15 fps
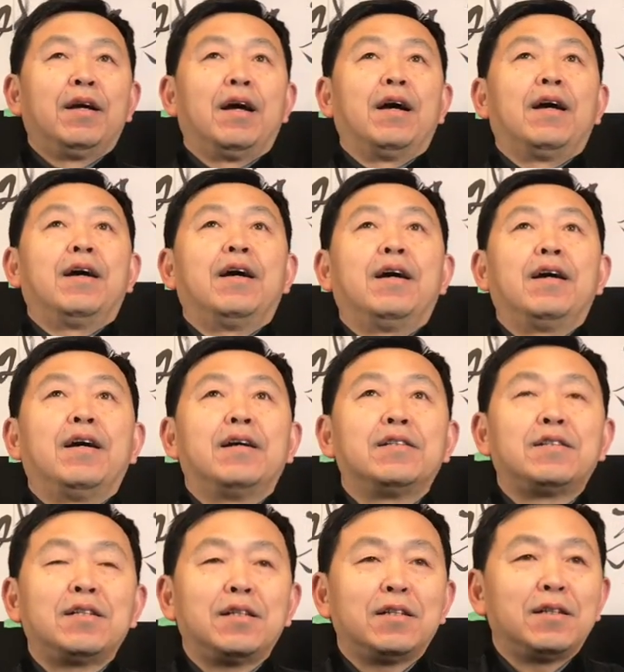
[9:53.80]
啊，
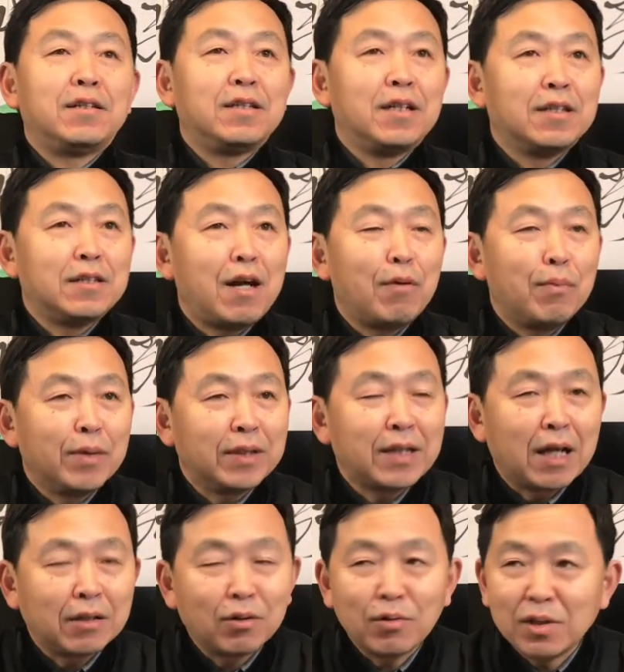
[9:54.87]
这也让我们
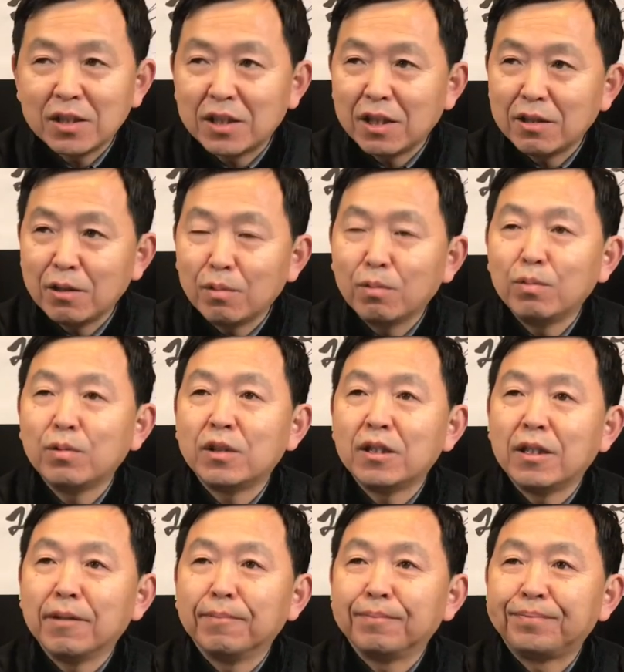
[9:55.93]
感到一些忧
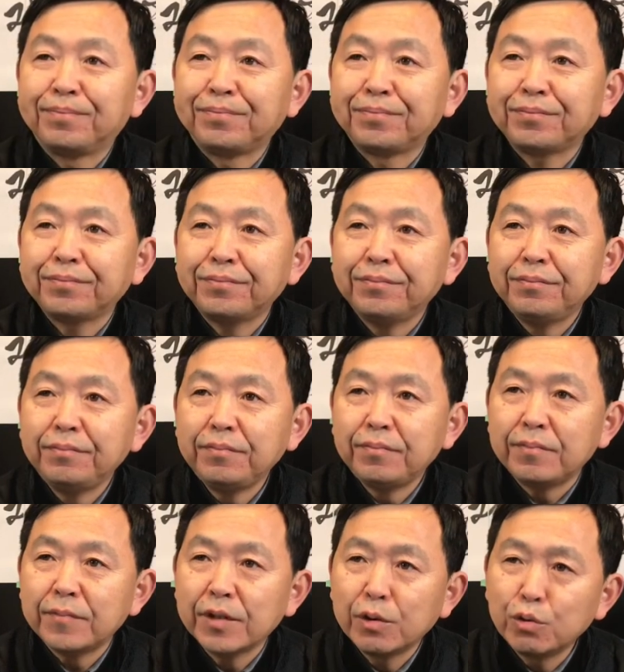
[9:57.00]
心。
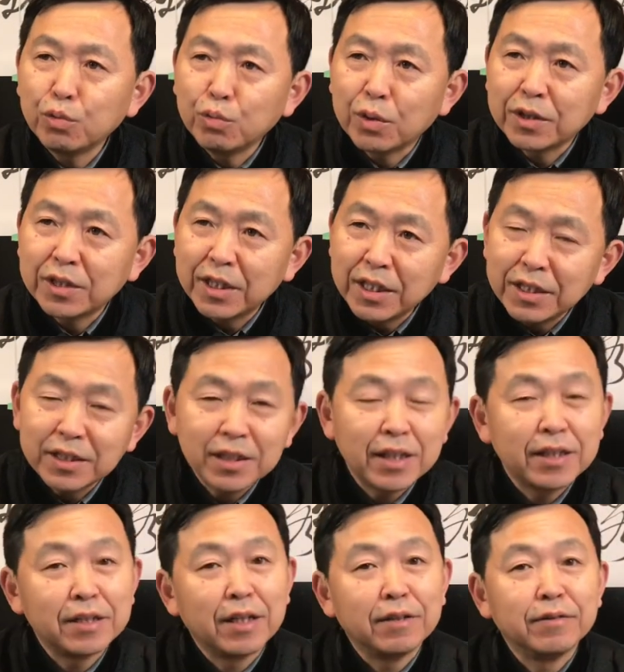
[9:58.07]
如果这
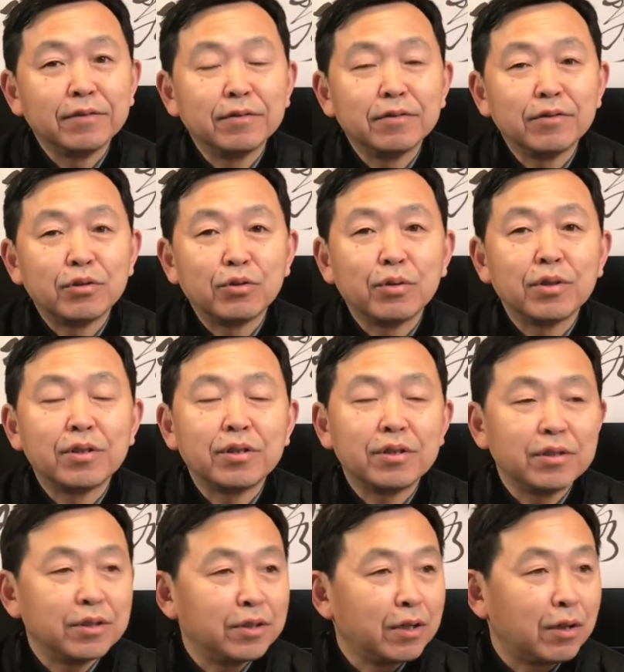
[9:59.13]
些人说
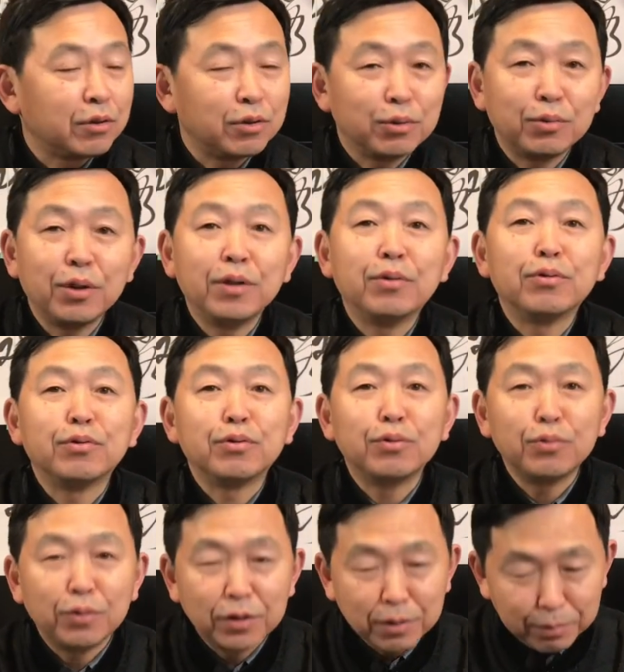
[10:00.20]
是要去推动
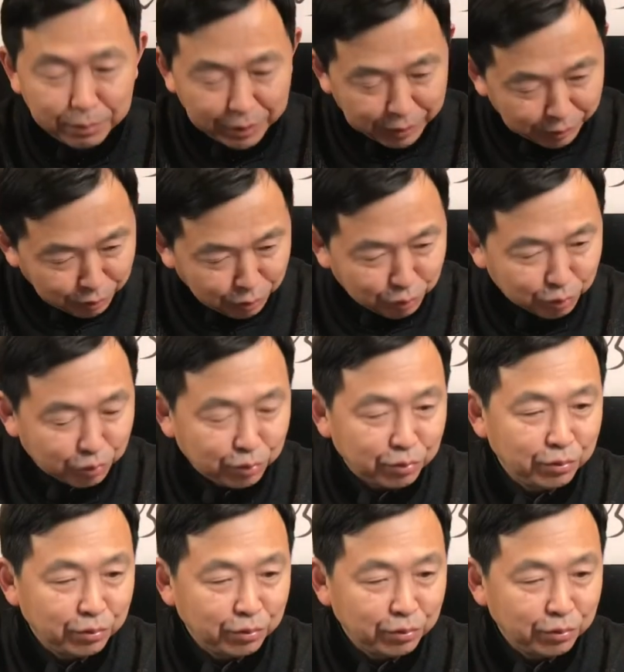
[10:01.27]
中国的民主，